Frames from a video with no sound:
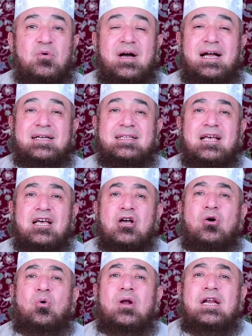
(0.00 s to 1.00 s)
واحد
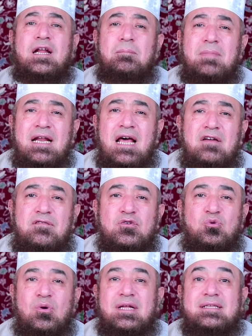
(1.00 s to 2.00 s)
كل لما الألف
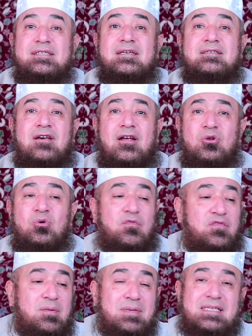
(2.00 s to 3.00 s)
دولت يصلوا
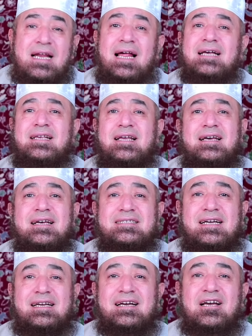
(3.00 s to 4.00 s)
في ميزان
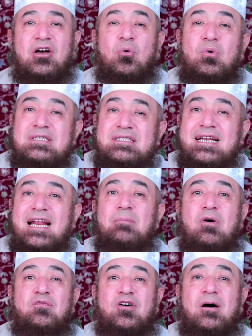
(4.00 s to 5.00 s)
حسناتك وانت
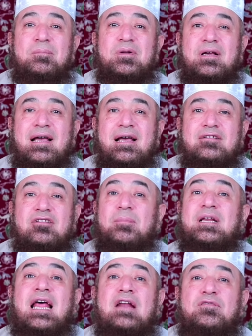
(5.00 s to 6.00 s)
نايمة في قبرك
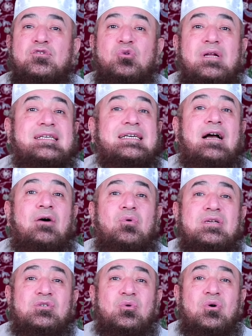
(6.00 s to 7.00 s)
طب الألف دولت
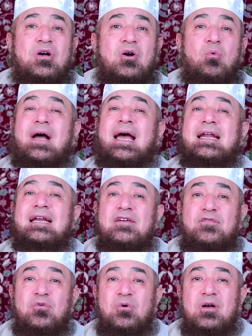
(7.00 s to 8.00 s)
اتجوزوا
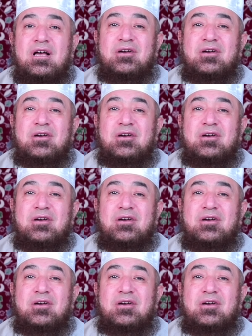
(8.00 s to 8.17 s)
وخلفوا